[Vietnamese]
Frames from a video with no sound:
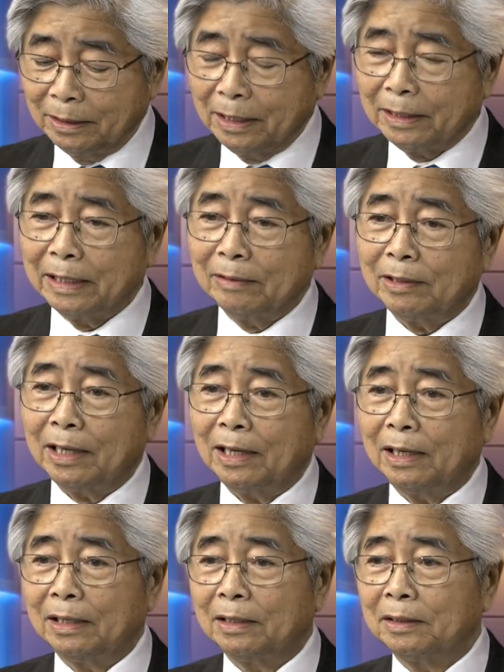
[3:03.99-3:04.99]
cái kiểu
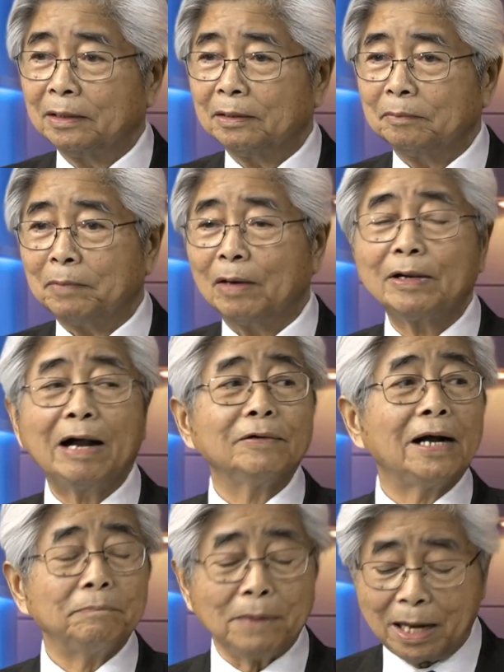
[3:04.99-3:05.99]
là báo cáo
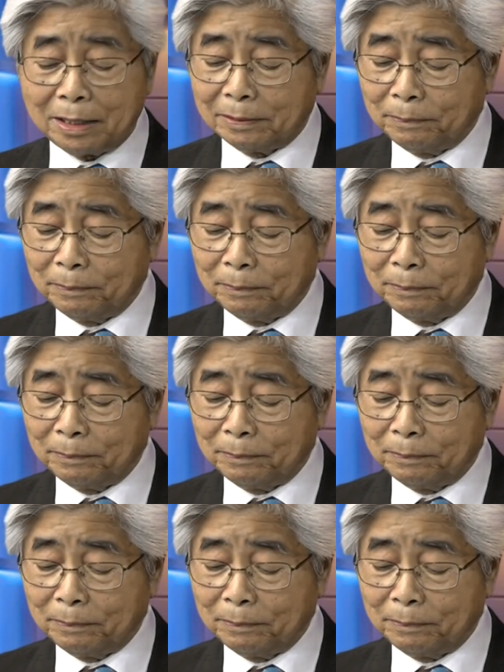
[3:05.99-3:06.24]
các bác